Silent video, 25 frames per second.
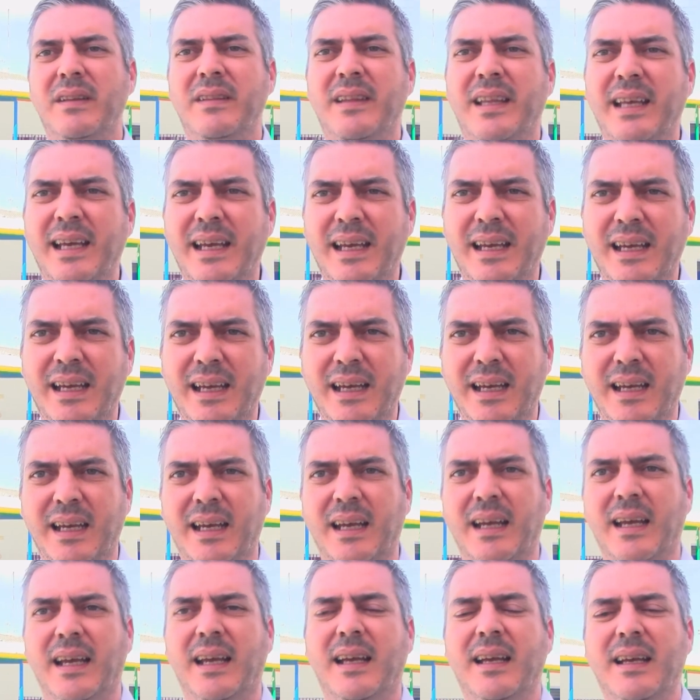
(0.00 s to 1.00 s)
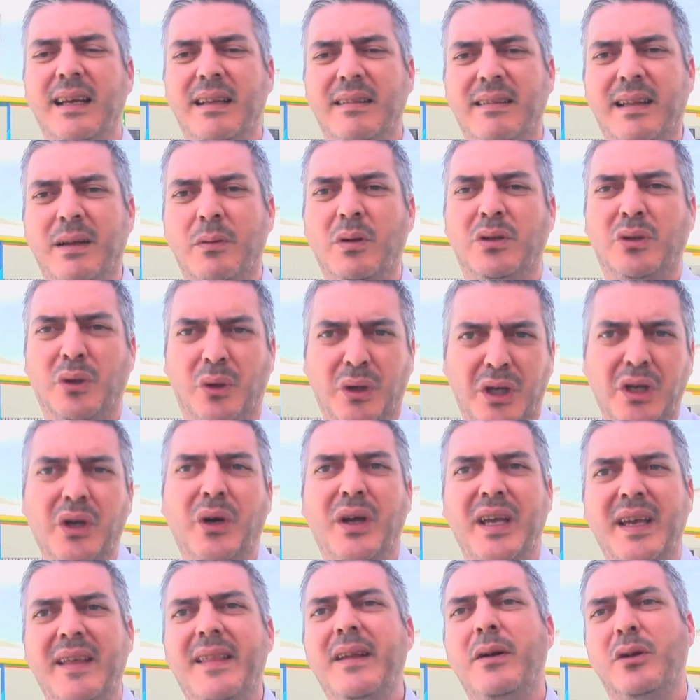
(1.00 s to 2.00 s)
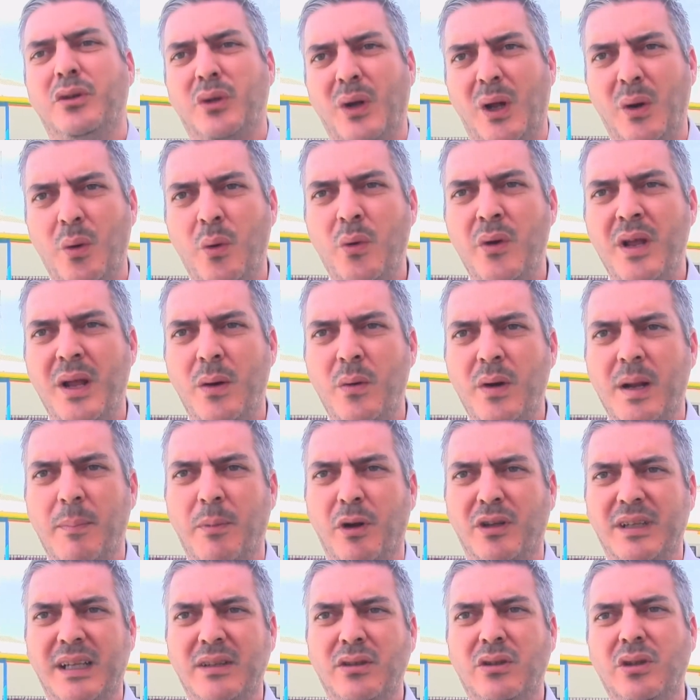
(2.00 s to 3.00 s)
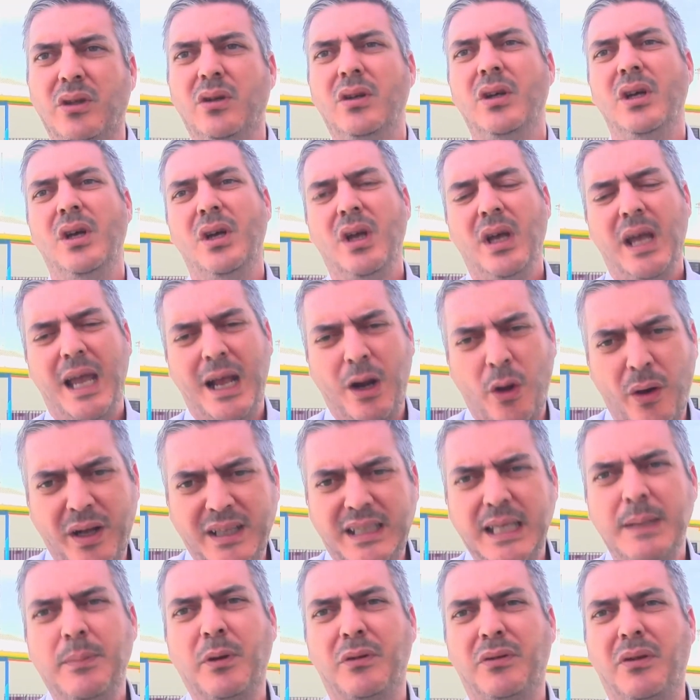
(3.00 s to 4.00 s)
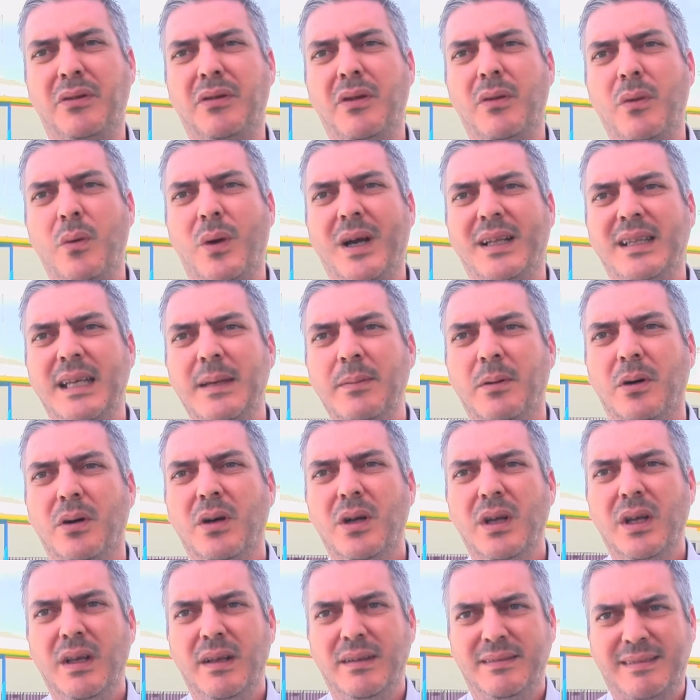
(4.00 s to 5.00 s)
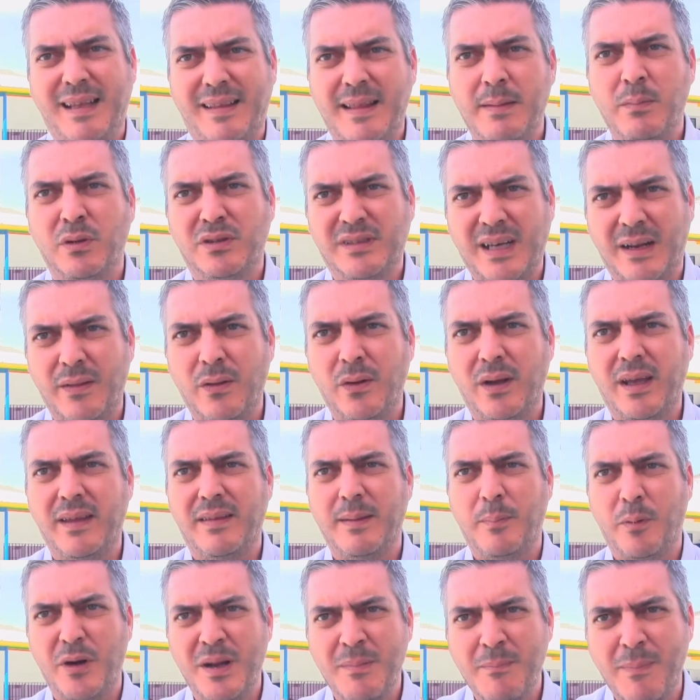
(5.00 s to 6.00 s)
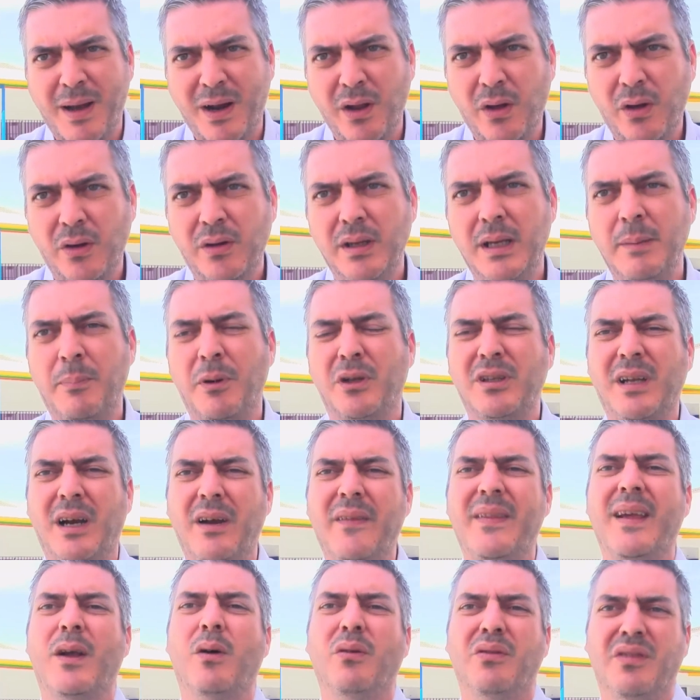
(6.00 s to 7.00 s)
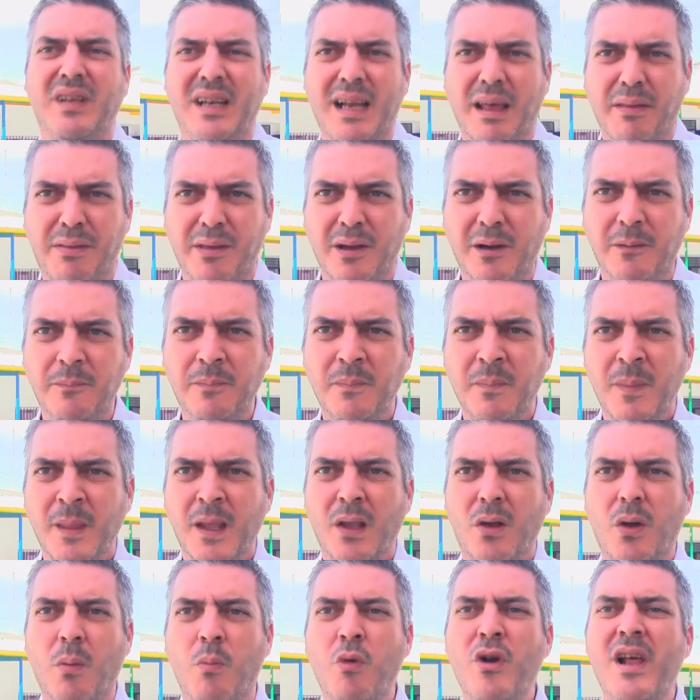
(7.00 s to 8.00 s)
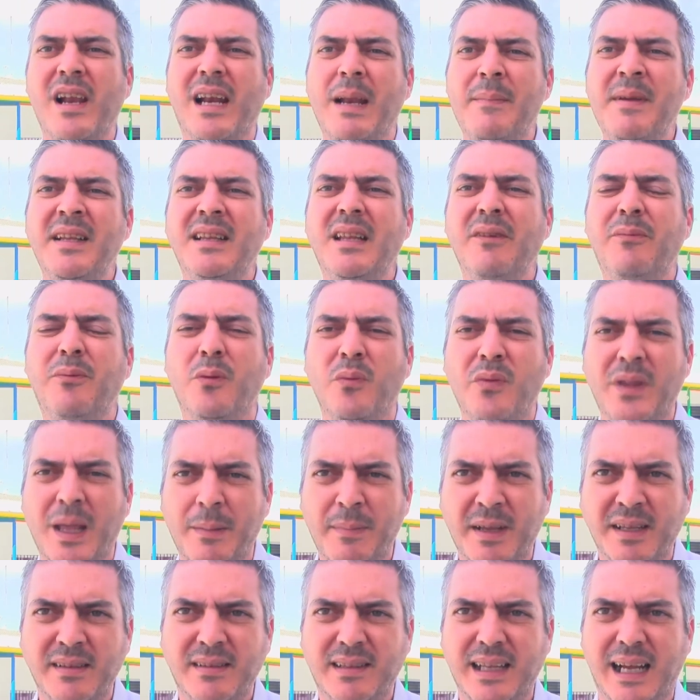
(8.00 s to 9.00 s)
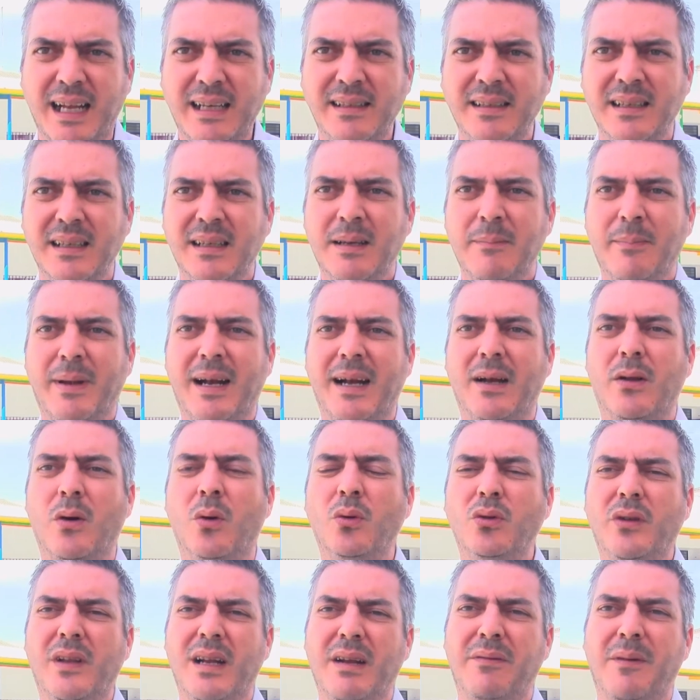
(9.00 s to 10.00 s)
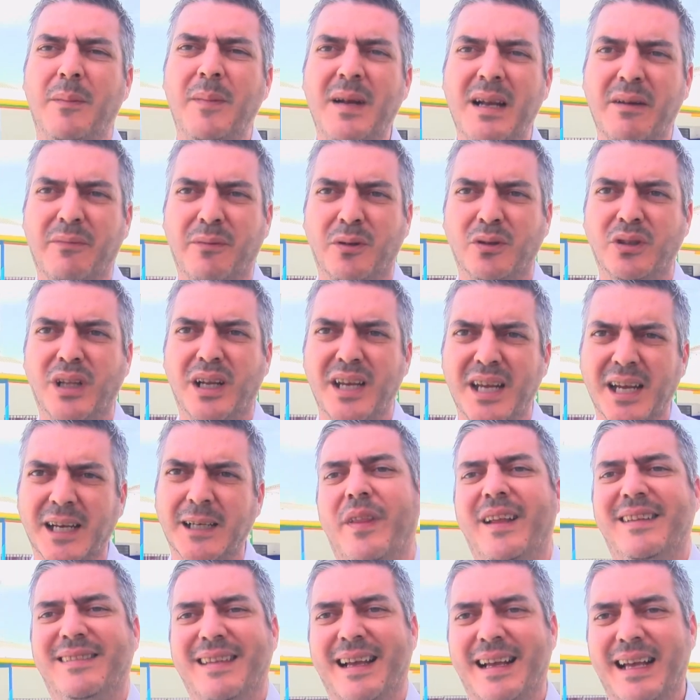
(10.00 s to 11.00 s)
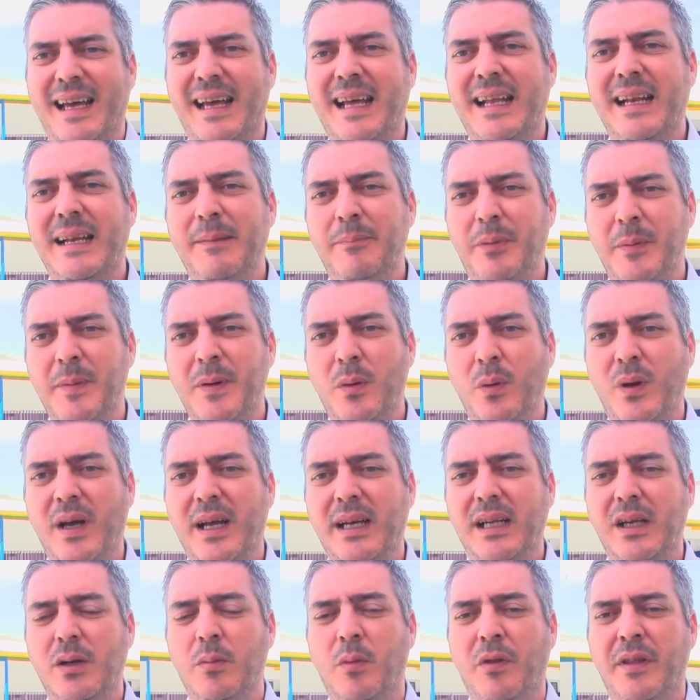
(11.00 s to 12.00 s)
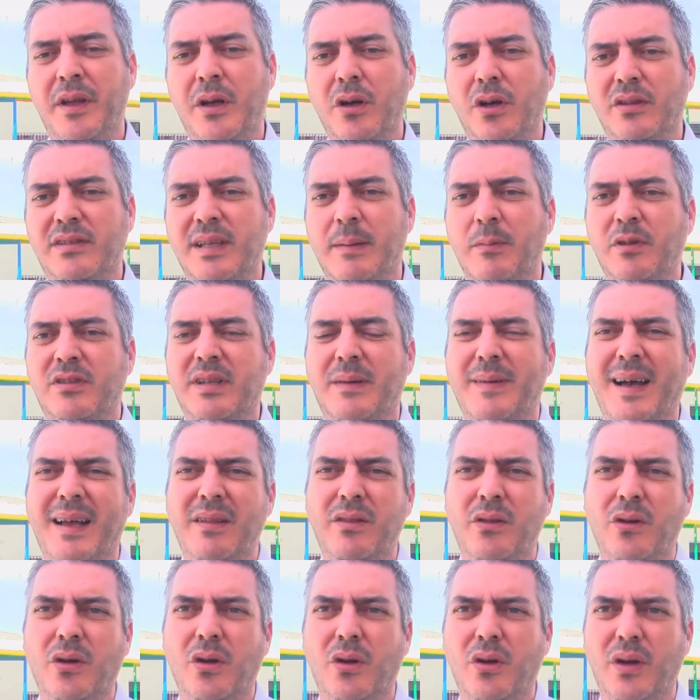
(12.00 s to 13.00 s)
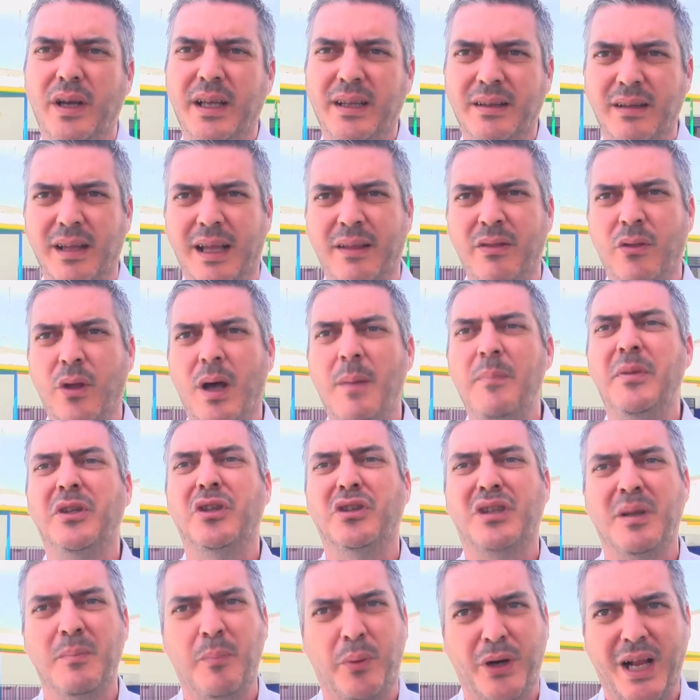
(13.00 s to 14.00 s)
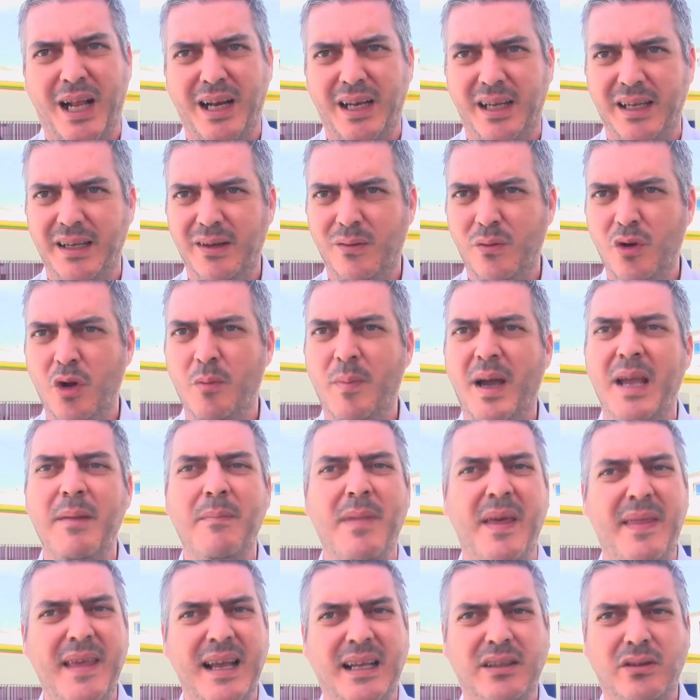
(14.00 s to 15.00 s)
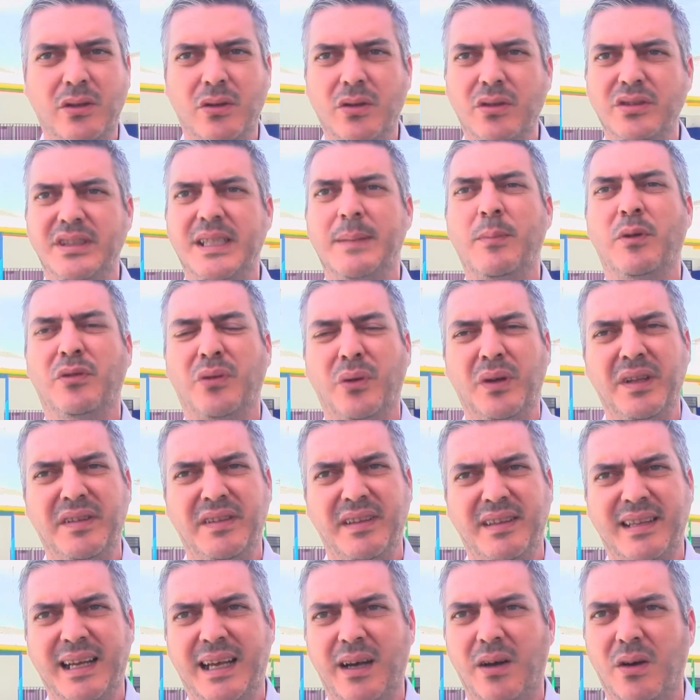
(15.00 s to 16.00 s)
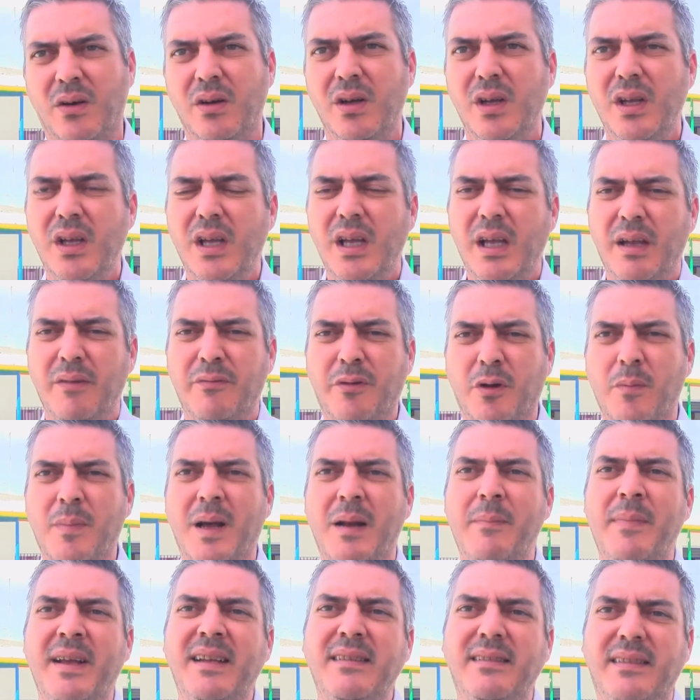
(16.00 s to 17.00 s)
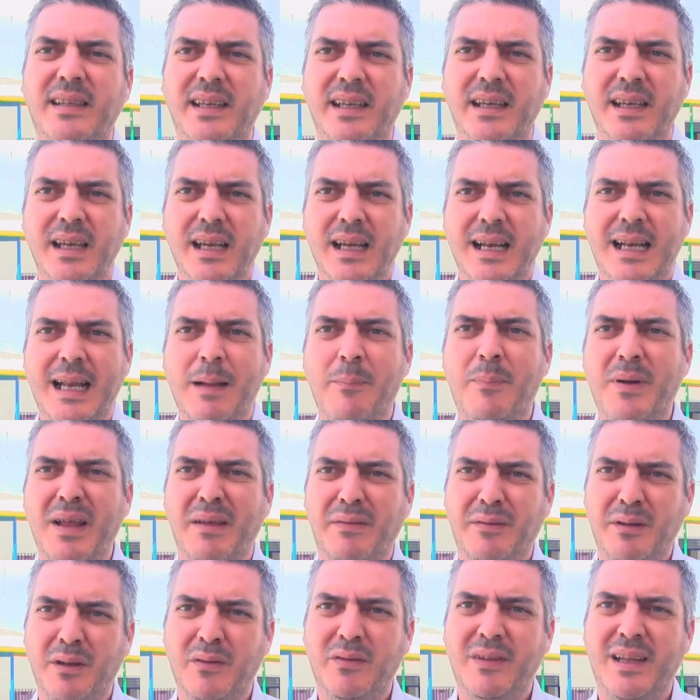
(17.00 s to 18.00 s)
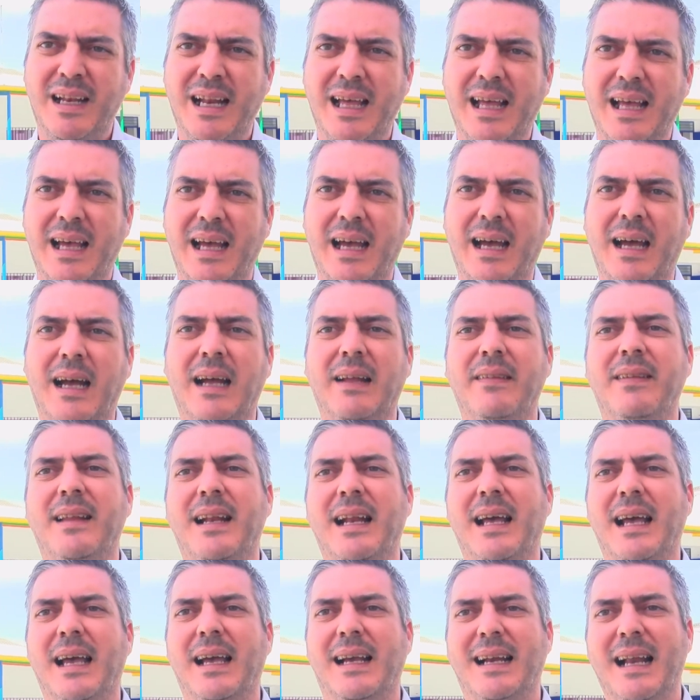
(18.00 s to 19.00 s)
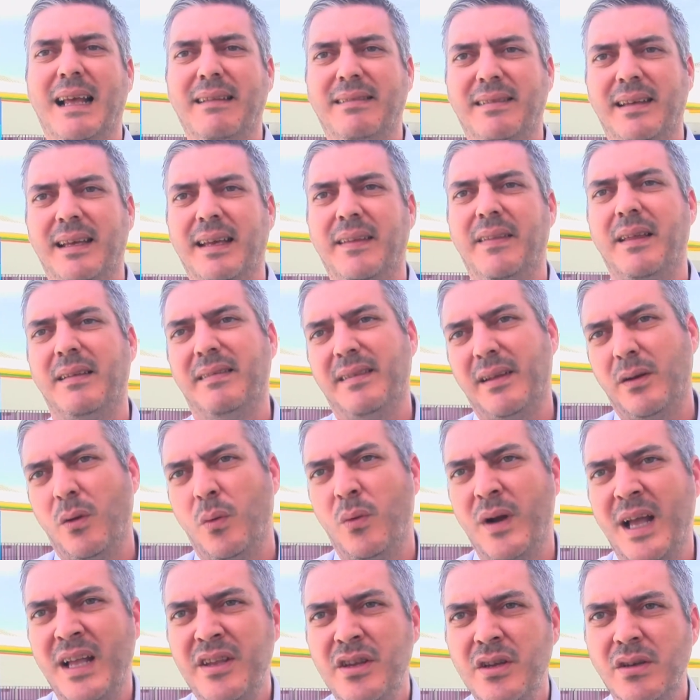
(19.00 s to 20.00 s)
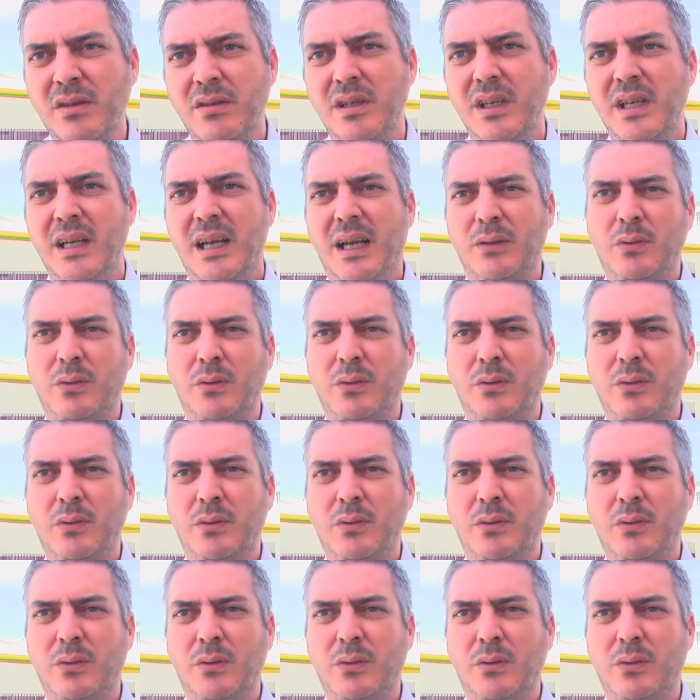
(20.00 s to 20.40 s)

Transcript: de, de nuestros hijos y e de nuestros alumnos y alumnas. Por lo tanto, el objetivo socioeducativo está demostrado que se pone en valor y por otro lado de conciliación como una herramienta fundamental para el conjunto de las familias fontaniega. Destacar en primer lugar que, como digo, estamos trabajando en, dos ámbitos temporales. Uno más inmediato, ya hemos solicitado formalmente la ampliación de la, de la clase de 0 a 1 año.